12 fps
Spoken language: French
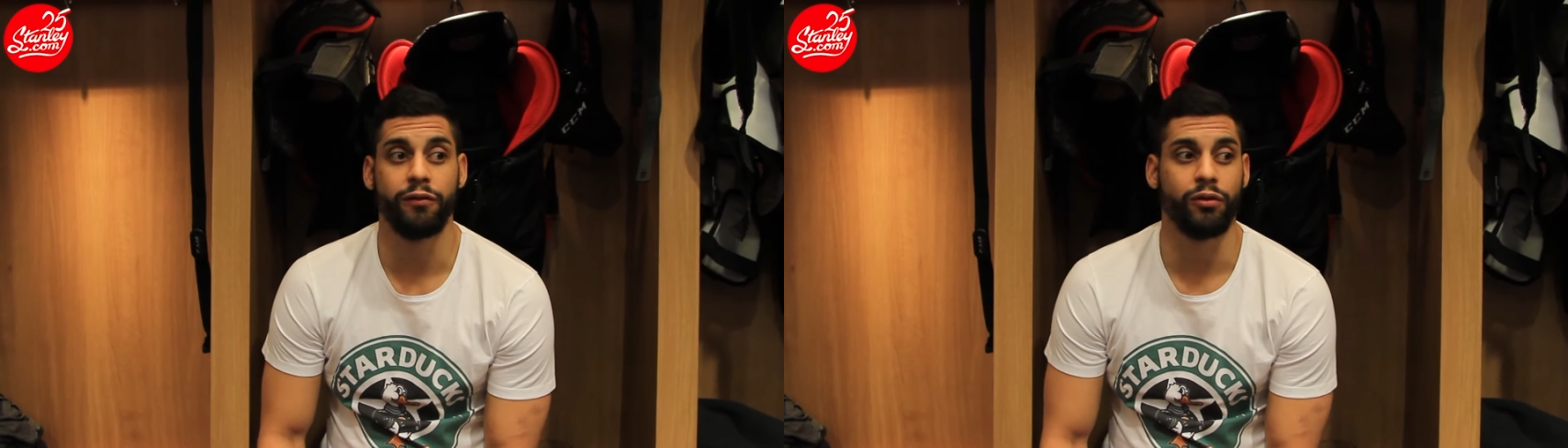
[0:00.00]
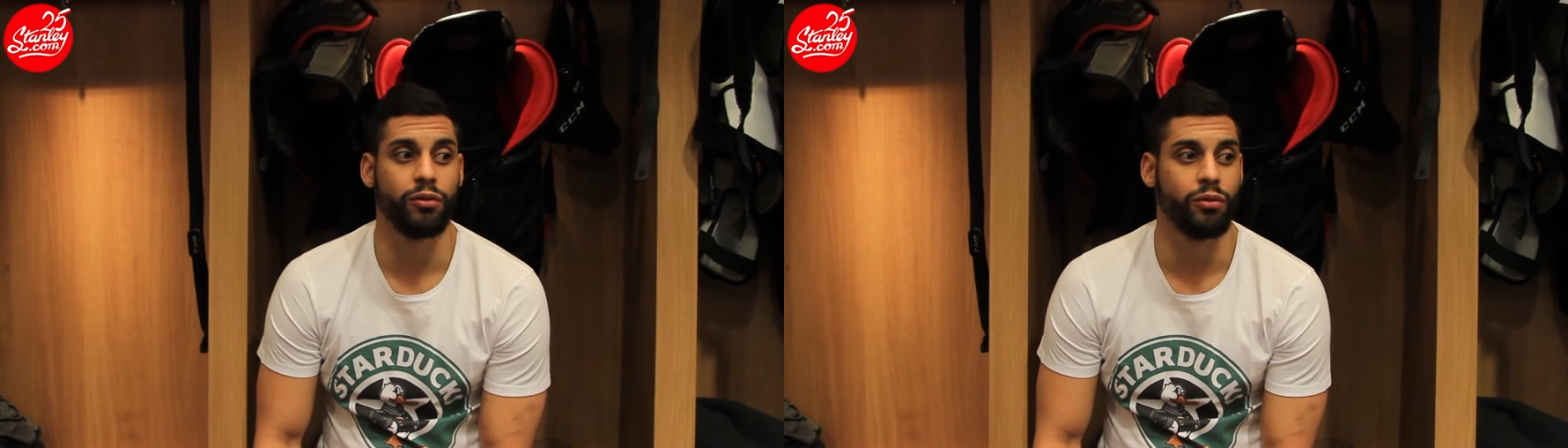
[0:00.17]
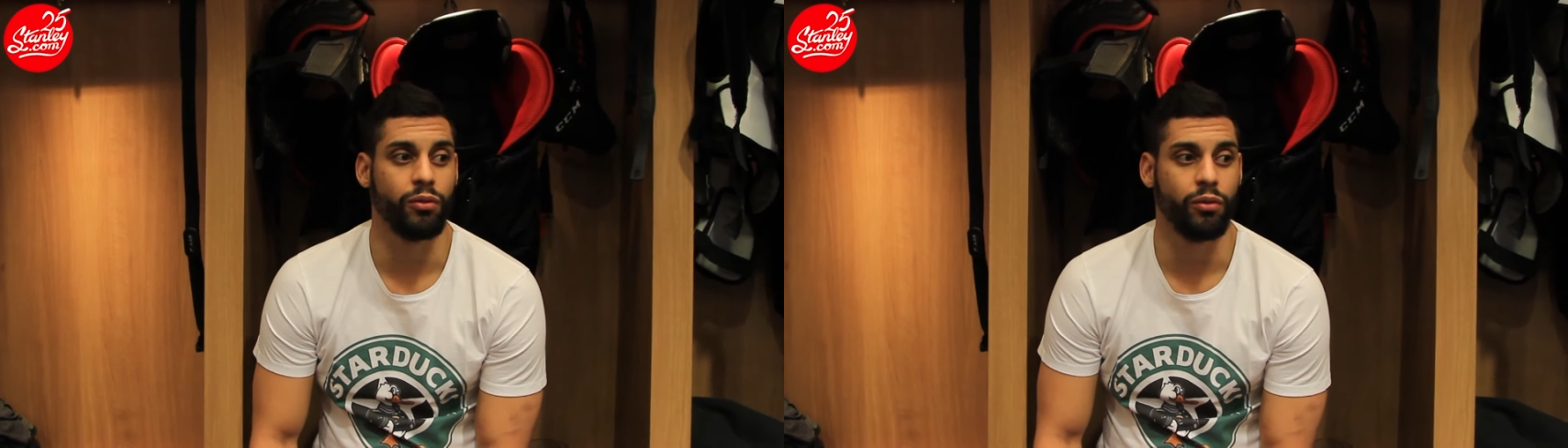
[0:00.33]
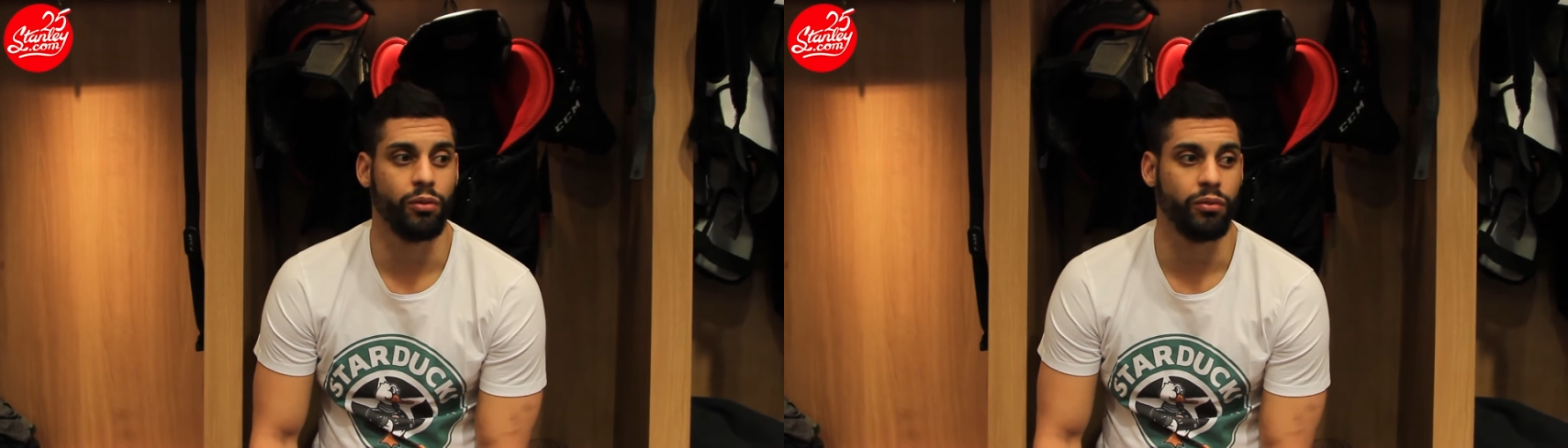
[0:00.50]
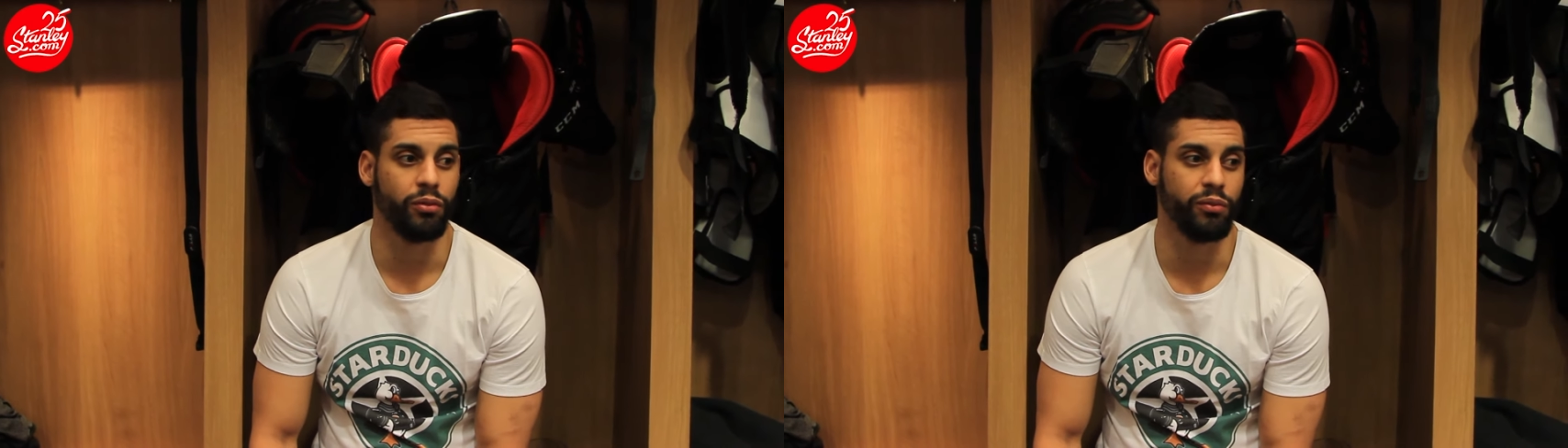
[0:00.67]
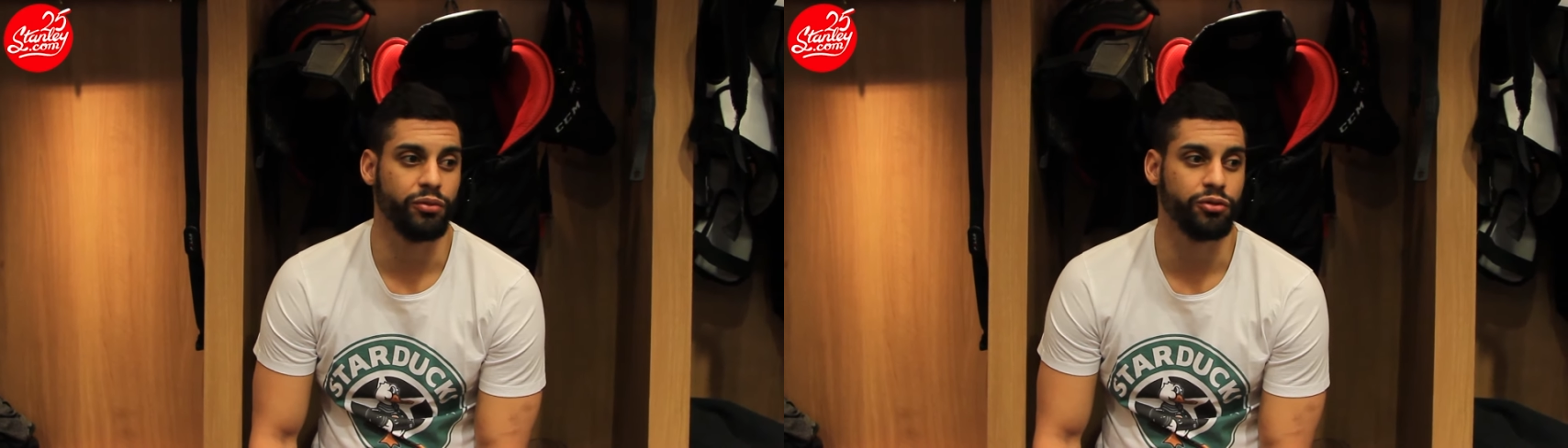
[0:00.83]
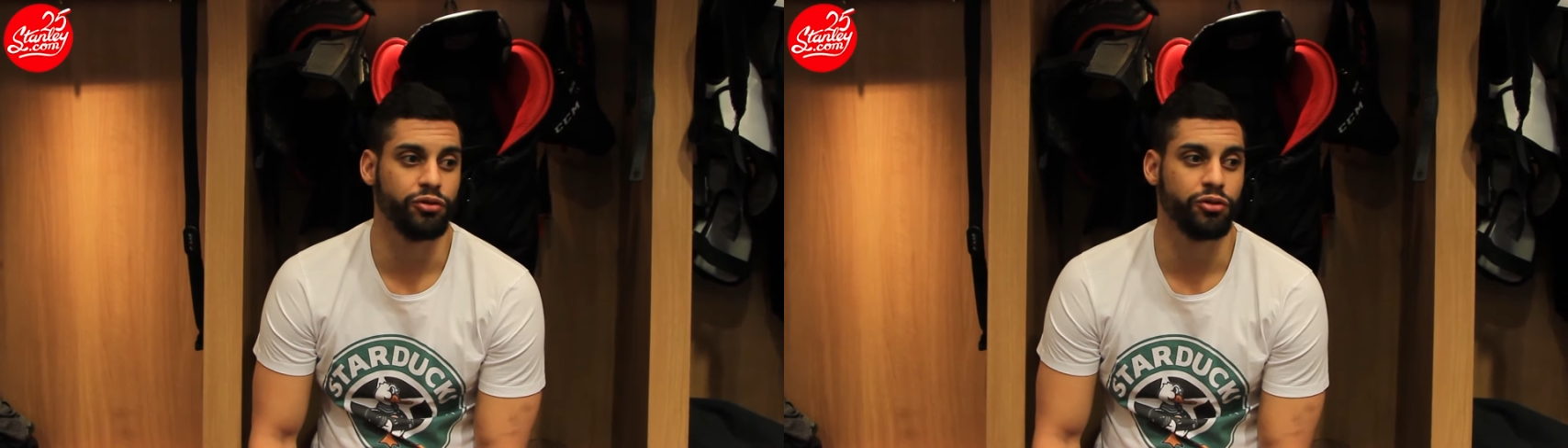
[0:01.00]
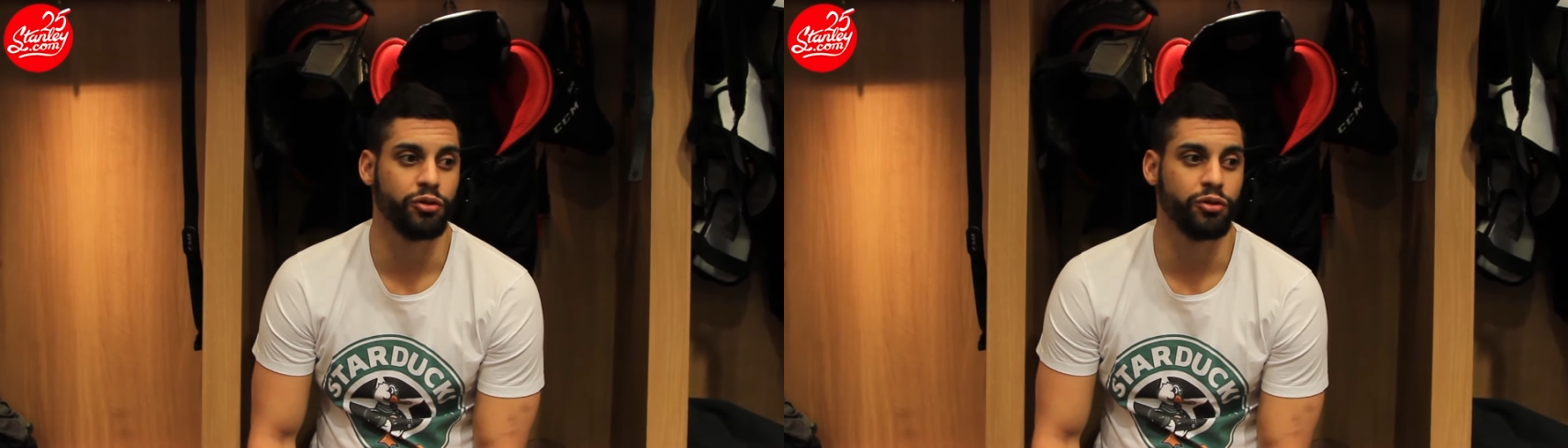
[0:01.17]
il faut qu'on peut juste se